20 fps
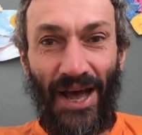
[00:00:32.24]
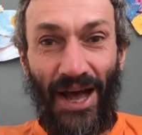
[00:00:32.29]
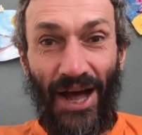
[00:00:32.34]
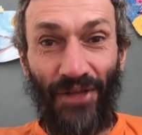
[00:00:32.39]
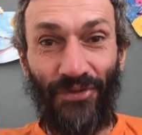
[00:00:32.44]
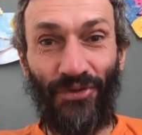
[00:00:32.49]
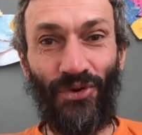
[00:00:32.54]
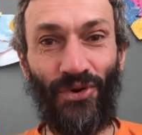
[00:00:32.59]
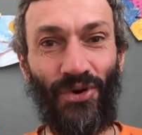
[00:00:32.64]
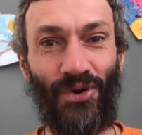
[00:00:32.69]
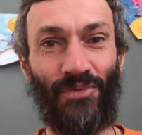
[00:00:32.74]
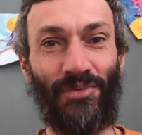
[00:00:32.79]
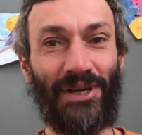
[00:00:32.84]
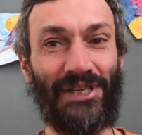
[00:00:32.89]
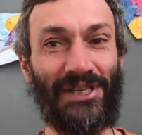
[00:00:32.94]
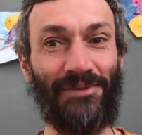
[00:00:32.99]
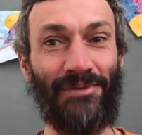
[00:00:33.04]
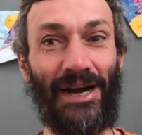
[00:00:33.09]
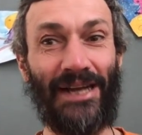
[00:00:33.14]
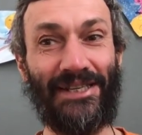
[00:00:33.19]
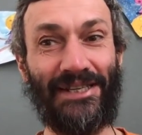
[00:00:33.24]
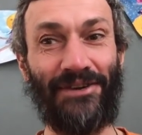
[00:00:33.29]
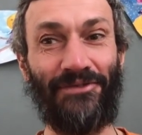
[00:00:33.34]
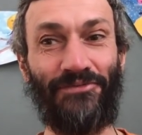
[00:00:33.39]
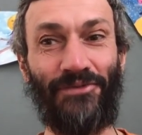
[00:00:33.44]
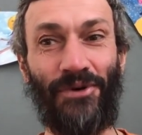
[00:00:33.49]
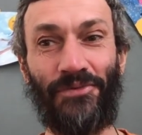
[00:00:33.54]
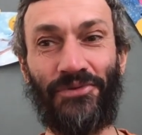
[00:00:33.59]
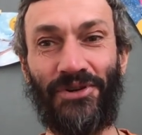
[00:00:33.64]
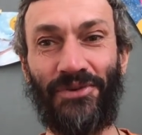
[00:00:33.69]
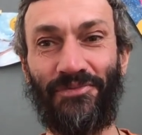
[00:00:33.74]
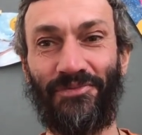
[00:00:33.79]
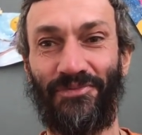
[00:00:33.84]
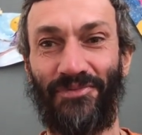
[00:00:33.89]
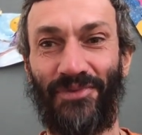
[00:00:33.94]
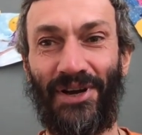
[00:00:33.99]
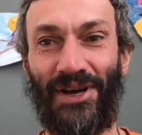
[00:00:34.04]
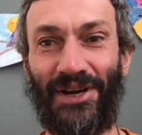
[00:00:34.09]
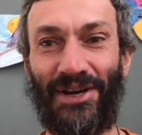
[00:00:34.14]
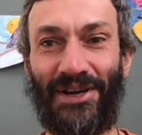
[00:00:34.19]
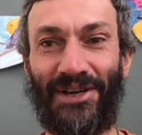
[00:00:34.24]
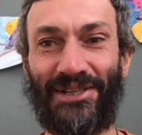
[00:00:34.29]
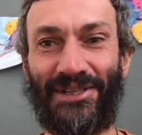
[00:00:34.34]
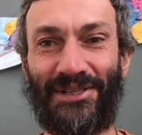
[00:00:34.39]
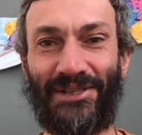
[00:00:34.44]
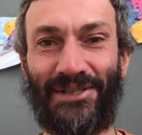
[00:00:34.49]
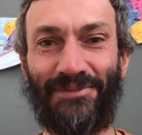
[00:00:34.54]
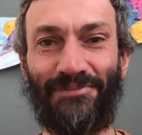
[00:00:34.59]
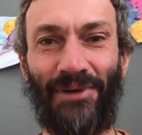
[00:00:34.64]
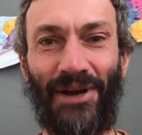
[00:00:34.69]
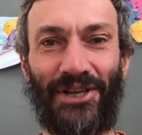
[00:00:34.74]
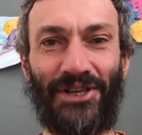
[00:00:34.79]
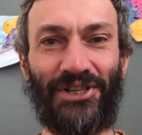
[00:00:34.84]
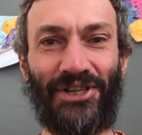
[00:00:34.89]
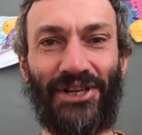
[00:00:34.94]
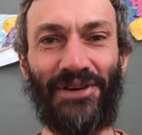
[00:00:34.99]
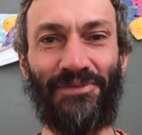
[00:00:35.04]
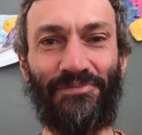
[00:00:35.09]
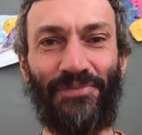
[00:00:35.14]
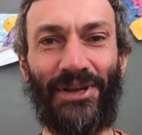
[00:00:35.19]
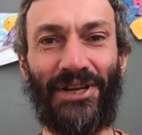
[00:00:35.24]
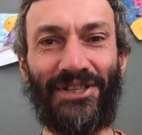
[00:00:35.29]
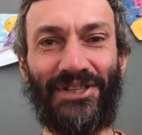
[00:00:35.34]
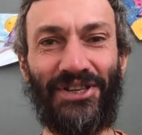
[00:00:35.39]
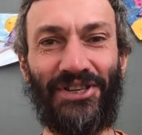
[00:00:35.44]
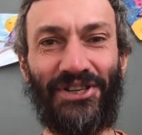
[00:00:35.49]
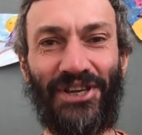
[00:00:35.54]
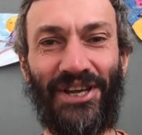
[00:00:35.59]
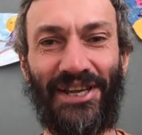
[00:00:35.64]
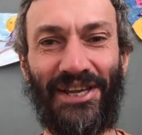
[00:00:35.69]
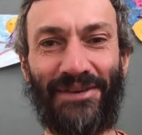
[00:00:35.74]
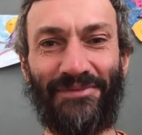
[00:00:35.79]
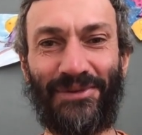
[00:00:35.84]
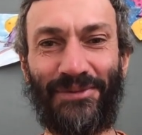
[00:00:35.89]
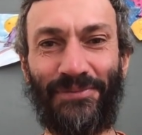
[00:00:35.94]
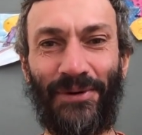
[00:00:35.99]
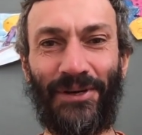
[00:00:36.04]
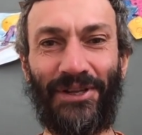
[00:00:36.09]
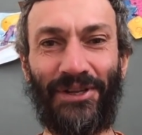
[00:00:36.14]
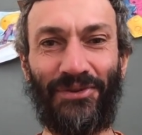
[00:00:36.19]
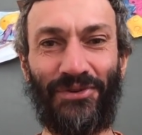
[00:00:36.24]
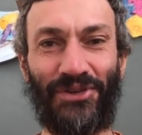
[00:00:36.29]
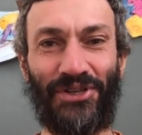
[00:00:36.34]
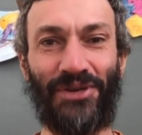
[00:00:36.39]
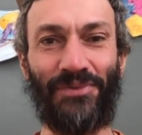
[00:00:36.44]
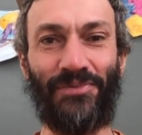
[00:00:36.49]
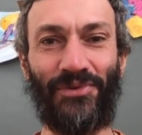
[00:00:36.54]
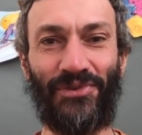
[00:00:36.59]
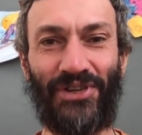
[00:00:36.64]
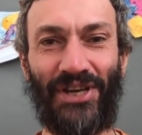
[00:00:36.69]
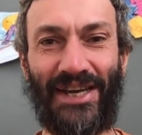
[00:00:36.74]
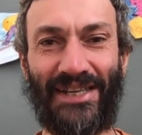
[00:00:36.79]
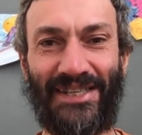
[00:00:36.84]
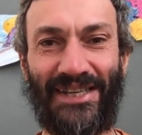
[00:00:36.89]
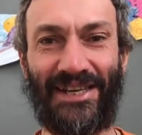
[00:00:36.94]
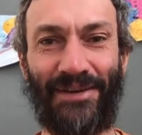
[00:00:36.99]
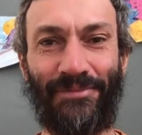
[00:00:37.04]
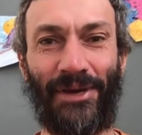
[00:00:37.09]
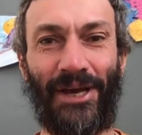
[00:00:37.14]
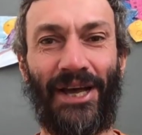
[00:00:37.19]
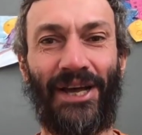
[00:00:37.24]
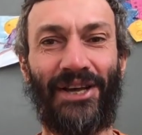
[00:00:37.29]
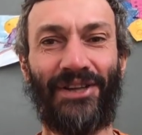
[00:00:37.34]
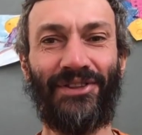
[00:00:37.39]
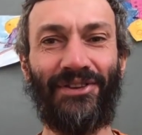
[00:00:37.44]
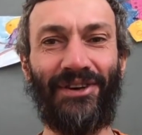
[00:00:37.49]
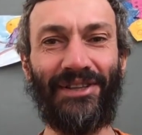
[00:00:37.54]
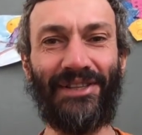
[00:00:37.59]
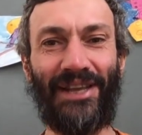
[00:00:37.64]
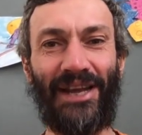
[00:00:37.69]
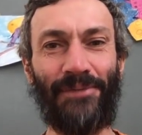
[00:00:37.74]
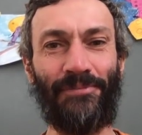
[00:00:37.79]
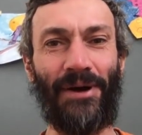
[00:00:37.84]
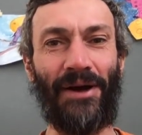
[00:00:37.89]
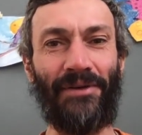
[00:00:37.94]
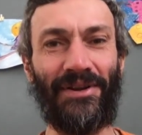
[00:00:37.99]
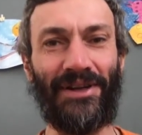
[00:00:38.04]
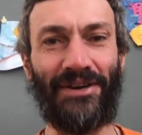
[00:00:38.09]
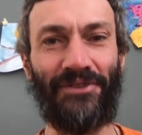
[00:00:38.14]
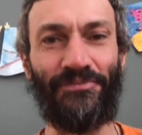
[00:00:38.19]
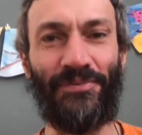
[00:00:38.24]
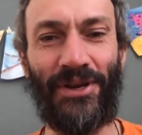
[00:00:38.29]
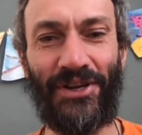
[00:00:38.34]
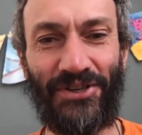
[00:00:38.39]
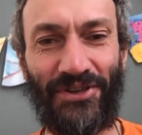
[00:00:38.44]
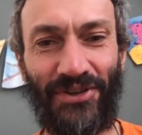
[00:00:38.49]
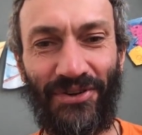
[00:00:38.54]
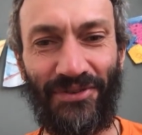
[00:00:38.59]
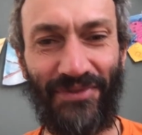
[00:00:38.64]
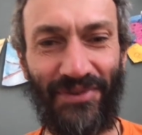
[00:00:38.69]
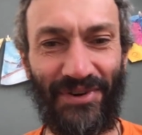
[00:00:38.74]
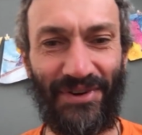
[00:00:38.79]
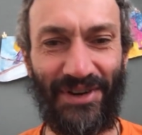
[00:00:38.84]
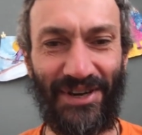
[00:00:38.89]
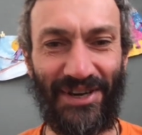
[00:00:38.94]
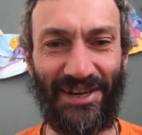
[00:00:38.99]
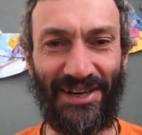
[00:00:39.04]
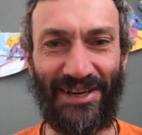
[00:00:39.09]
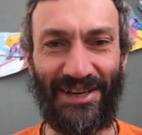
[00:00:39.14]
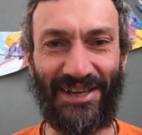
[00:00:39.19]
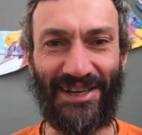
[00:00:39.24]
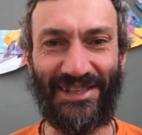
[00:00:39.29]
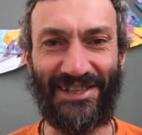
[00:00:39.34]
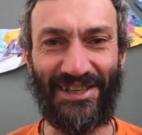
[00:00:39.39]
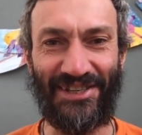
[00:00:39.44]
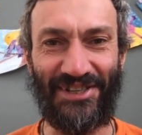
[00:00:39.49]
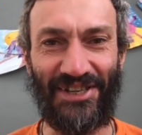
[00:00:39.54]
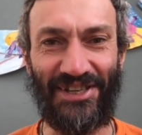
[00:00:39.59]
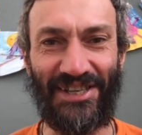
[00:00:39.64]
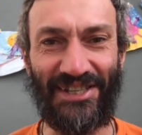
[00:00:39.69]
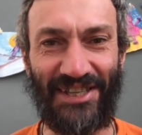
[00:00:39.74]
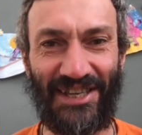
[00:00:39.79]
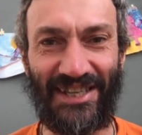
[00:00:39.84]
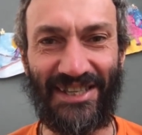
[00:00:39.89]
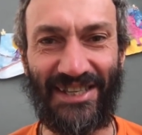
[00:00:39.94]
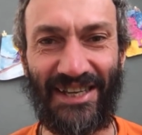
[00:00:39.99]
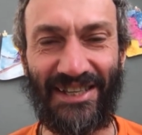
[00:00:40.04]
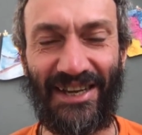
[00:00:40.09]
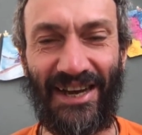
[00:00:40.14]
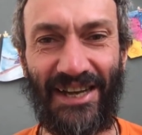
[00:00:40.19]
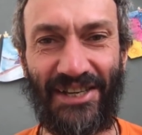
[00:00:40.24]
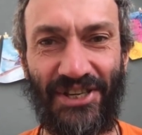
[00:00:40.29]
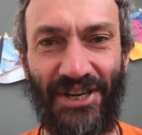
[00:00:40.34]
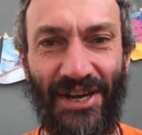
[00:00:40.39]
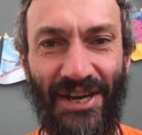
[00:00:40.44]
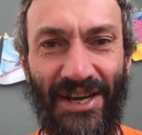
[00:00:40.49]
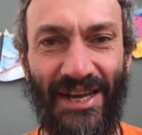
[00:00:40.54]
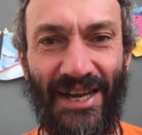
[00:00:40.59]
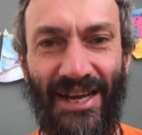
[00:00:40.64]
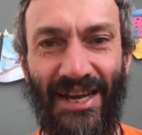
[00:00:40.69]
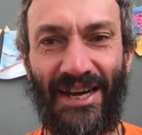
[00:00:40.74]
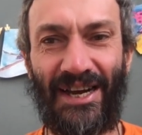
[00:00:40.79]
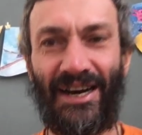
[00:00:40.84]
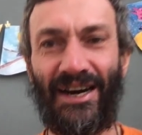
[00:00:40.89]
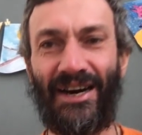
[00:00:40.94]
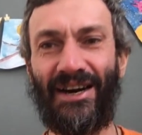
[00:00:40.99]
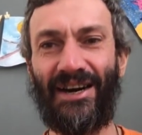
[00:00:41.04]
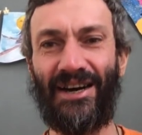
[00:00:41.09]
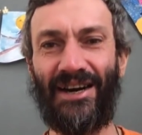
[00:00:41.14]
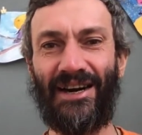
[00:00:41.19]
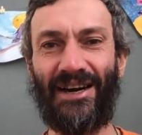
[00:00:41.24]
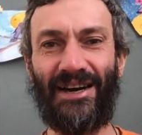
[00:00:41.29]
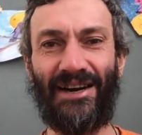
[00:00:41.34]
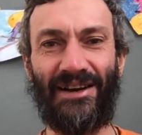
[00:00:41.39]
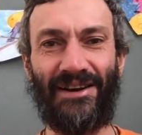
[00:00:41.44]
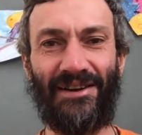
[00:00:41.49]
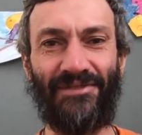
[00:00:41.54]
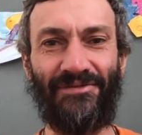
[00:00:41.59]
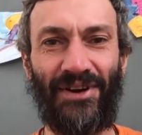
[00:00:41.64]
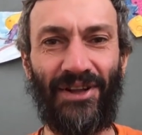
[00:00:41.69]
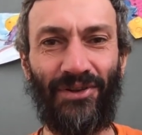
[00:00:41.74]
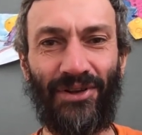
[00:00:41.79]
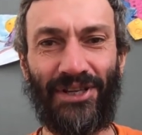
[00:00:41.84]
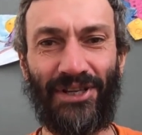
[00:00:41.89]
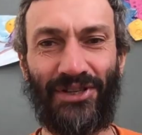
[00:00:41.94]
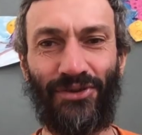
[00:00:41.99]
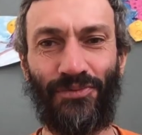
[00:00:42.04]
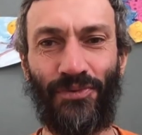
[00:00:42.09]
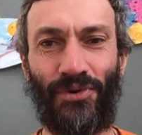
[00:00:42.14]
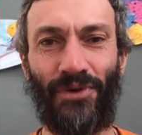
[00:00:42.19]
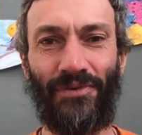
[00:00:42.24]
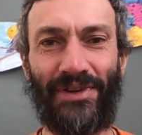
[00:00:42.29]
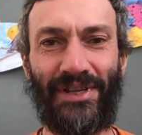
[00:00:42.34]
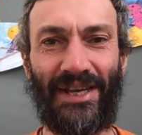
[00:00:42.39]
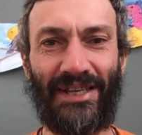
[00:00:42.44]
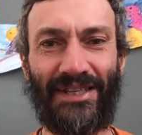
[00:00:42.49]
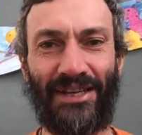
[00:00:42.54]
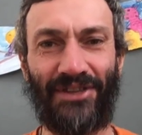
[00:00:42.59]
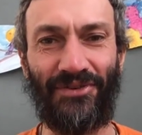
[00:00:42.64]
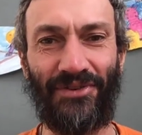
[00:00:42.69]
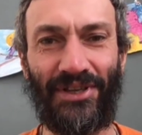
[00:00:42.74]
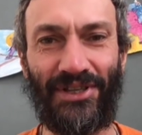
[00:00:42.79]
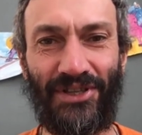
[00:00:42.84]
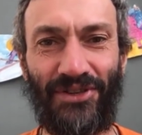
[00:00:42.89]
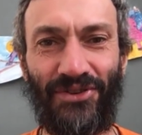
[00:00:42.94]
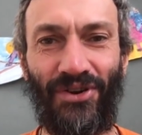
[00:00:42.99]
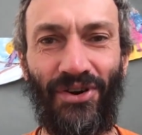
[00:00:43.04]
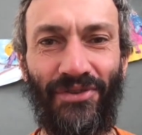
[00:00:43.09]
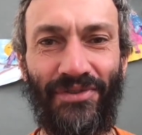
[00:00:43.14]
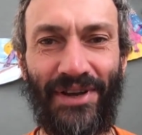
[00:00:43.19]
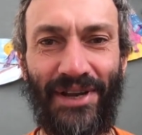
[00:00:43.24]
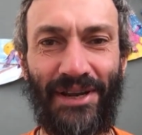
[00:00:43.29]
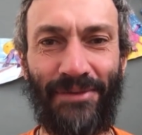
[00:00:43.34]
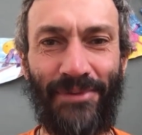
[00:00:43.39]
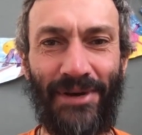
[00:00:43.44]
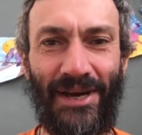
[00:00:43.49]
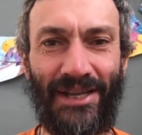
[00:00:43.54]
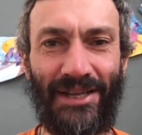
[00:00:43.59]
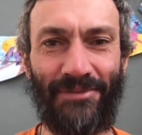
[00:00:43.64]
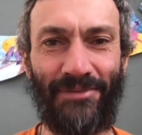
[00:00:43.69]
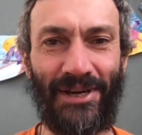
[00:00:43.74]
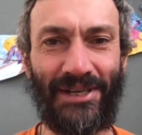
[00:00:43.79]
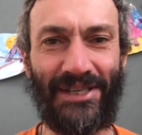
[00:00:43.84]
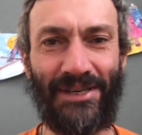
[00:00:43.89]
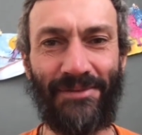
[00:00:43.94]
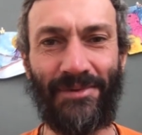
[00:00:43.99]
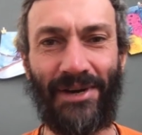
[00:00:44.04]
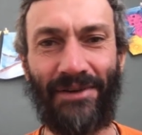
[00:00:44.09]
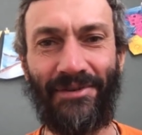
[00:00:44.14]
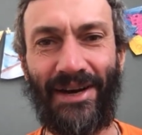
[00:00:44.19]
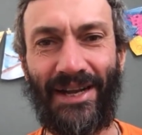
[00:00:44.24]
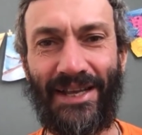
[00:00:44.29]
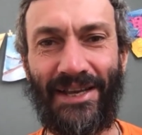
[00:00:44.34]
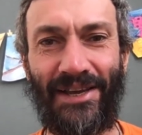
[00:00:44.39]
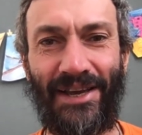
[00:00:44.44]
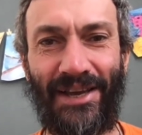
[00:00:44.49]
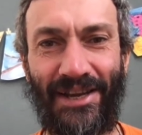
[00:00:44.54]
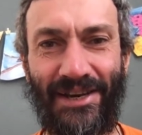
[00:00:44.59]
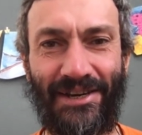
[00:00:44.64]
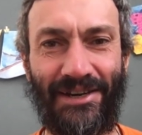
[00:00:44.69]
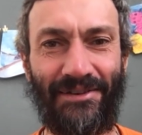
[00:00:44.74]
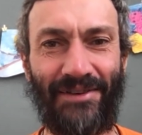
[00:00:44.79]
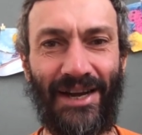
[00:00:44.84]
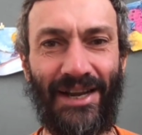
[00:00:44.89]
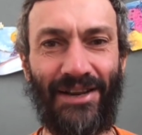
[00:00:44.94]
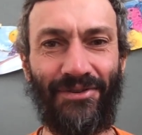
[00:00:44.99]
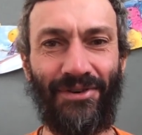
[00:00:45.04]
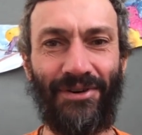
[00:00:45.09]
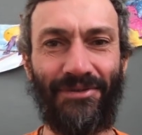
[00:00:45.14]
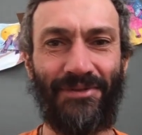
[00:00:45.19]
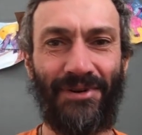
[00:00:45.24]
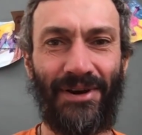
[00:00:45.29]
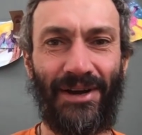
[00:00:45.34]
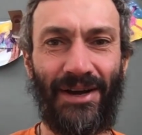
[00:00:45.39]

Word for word: но математиков, в общем, э, с большим пересечением с предыдущими участниками, но Андрей Павликов перешел в э, сочинители задач, э, а, Володи Зубкова нет, зато есть новые ребята, Максим Коваль и Эрик Ковалев.